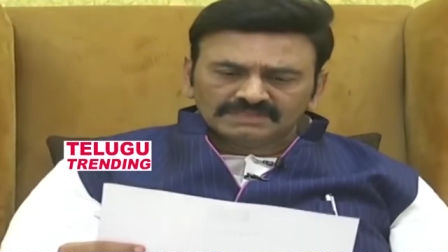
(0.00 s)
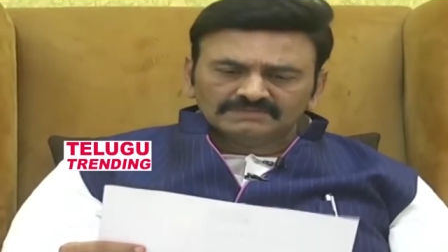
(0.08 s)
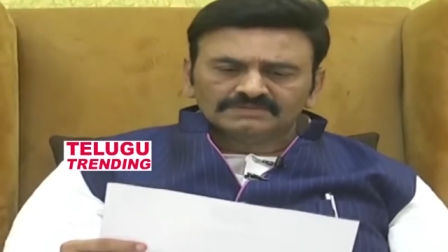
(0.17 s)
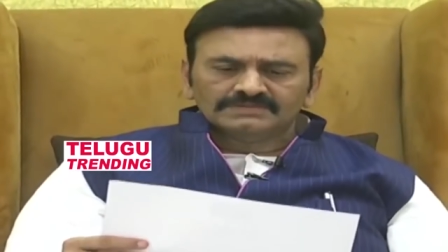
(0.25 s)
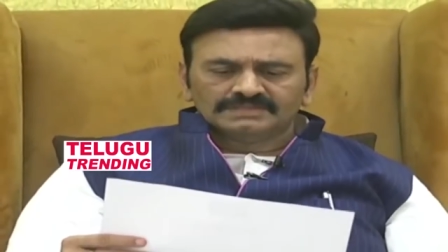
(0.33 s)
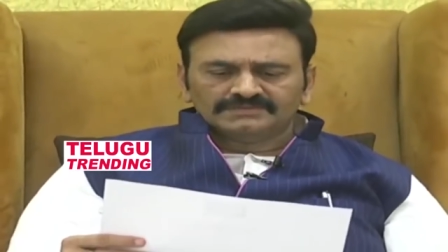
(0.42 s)

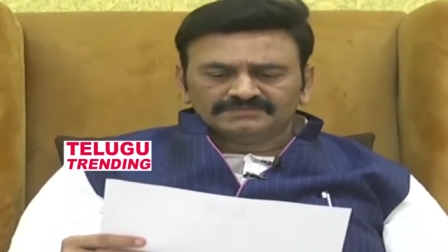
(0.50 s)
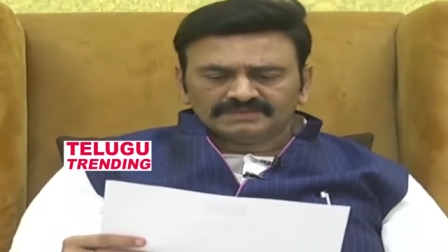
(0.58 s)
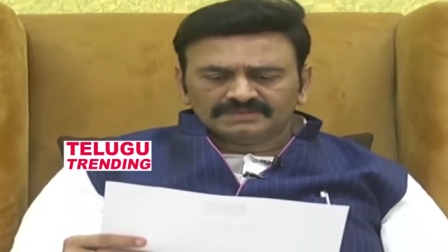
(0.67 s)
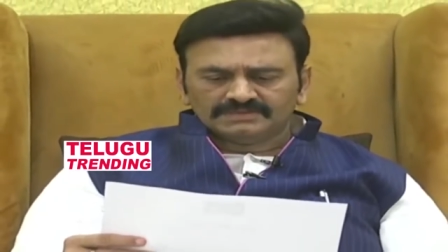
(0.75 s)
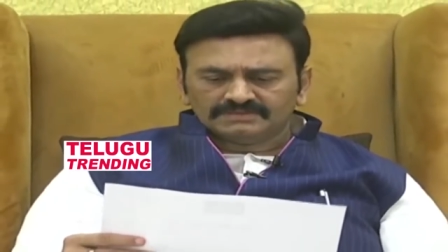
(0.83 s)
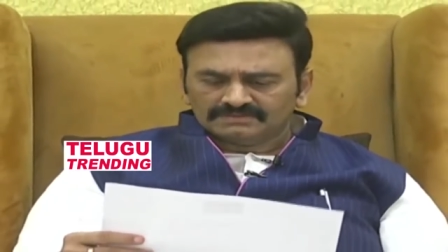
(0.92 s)
జెన్యున్
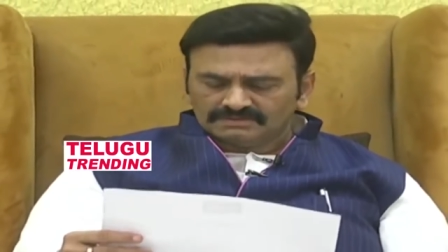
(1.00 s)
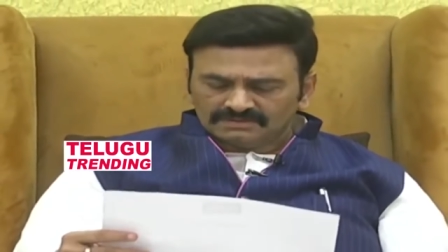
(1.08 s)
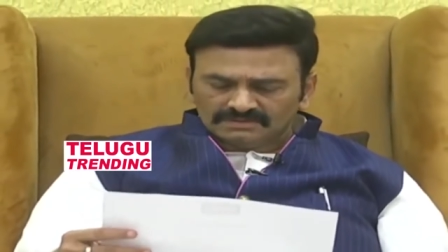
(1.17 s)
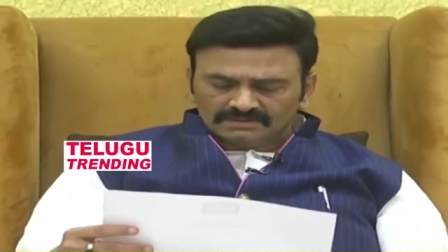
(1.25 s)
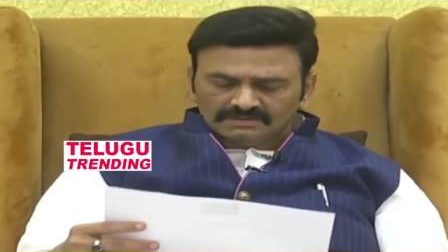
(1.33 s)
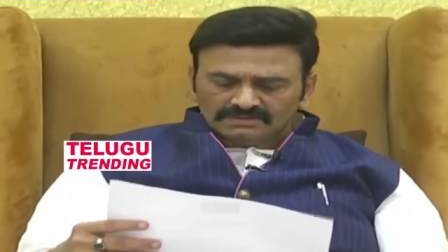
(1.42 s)
సర్టిఫికెట్
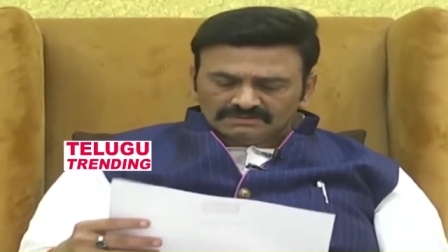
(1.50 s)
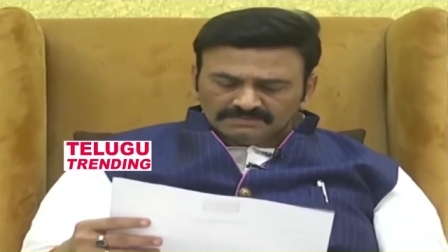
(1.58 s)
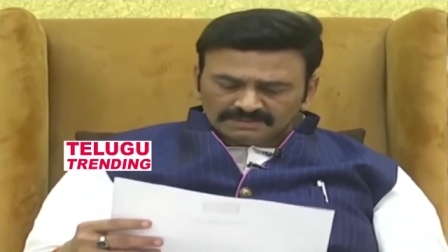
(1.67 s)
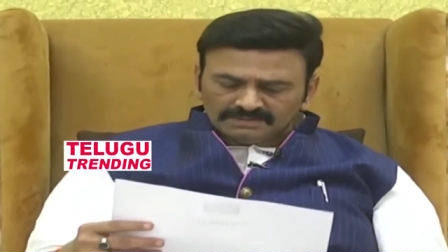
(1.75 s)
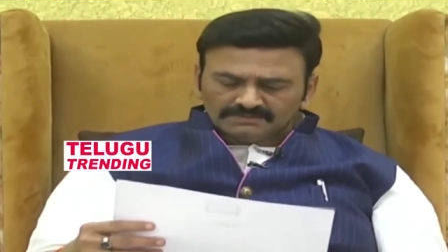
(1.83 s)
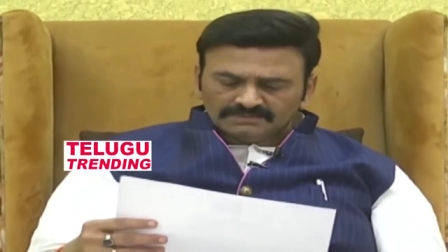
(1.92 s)

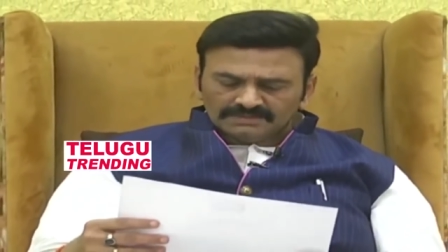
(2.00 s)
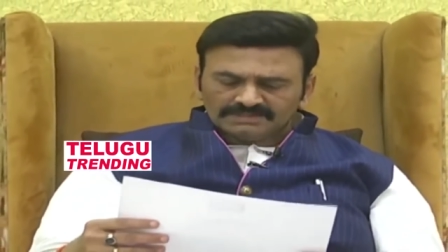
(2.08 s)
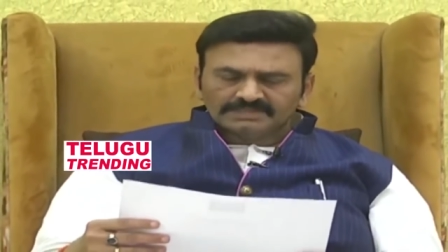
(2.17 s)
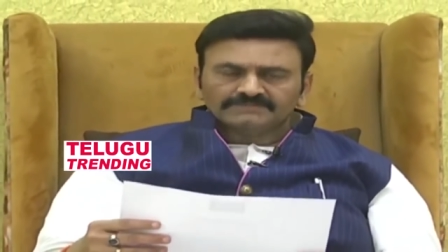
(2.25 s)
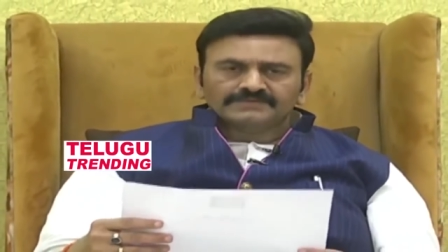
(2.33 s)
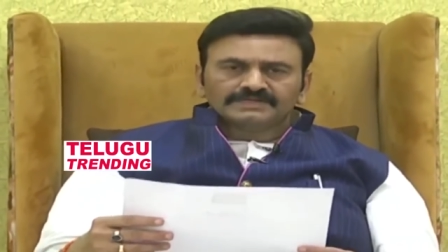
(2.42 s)
మరి ఇటువంటి
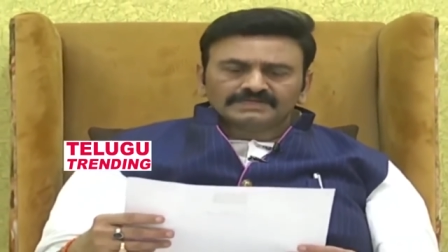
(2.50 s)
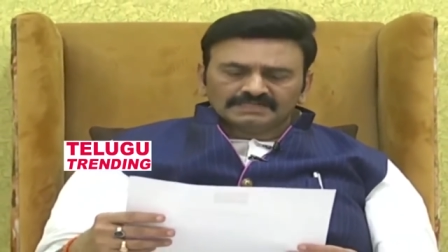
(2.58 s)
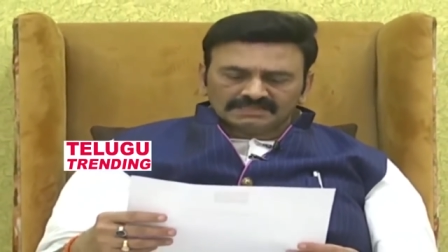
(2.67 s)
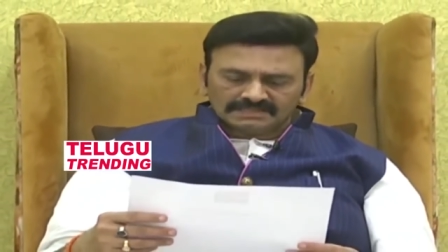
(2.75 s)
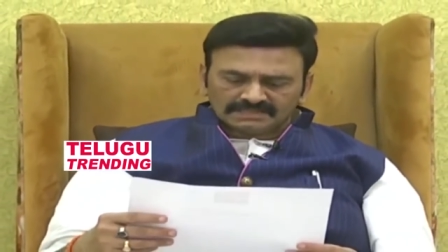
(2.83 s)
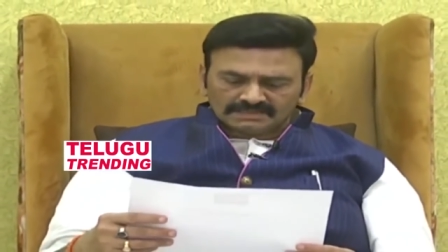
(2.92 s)

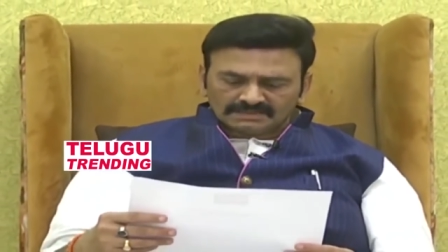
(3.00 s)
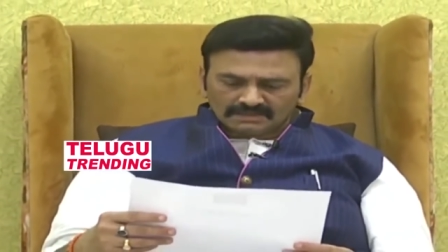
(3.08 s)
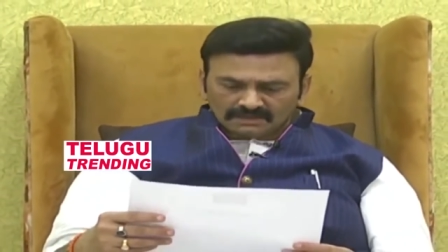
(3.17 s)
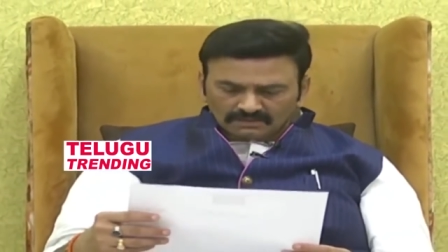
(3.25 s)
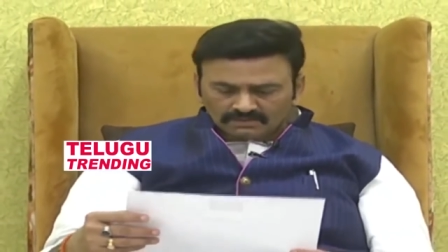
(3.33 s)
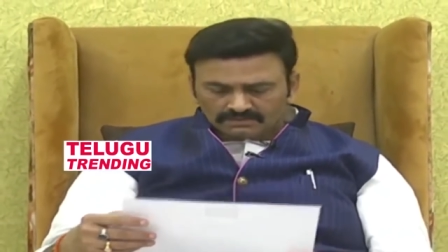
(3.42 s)
సర్టిఫికెట్లు అందరికీ
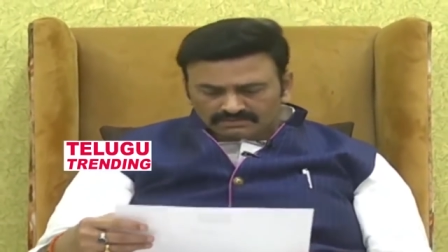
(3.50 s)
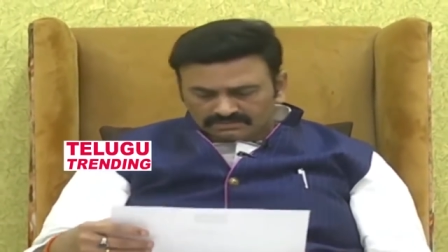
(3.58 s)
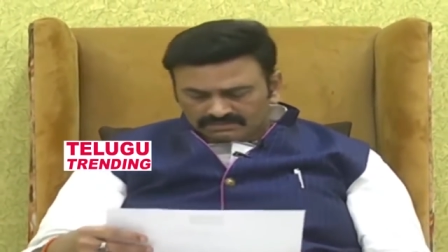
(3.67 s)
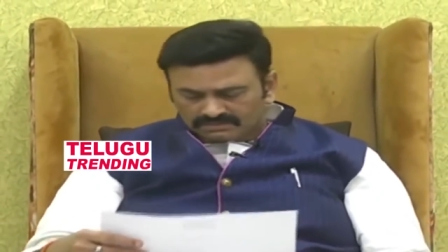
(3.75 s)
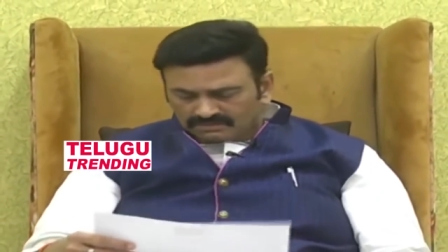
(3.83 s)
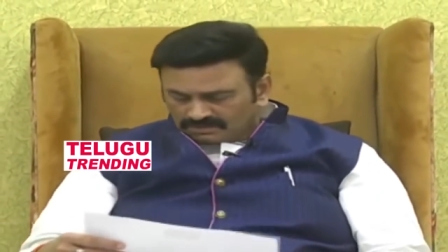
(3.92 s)
రావు
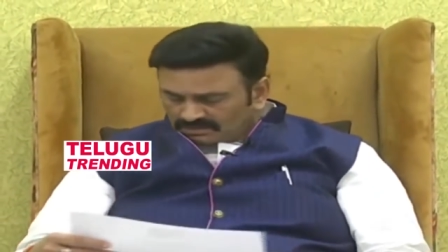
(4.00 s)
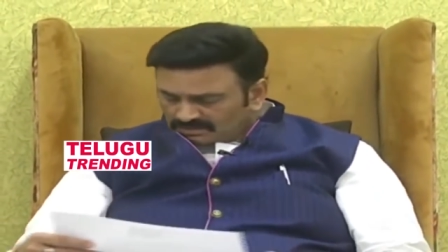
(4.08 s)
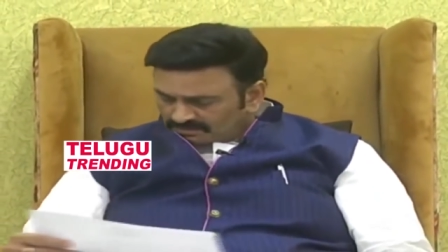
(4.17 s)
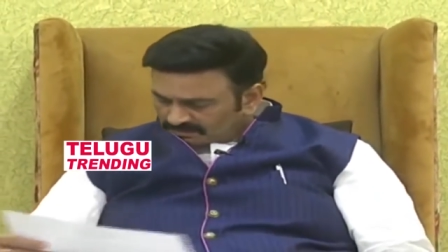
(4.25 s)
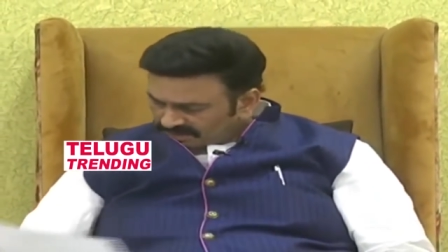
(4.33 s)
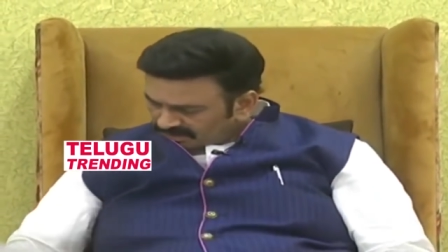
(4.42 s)

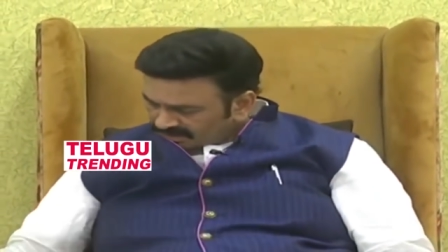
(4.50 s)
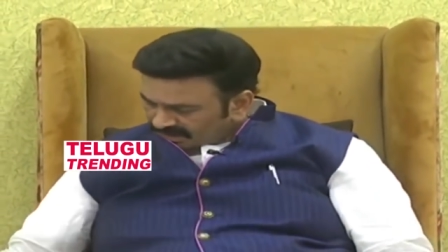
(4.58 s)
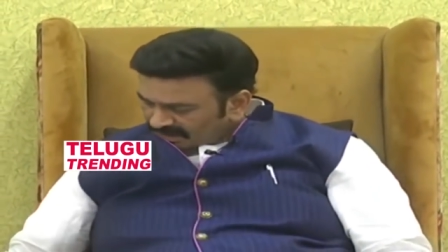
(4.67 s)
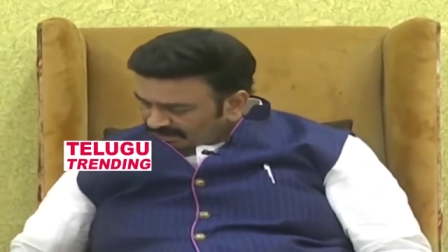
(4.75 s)
మరి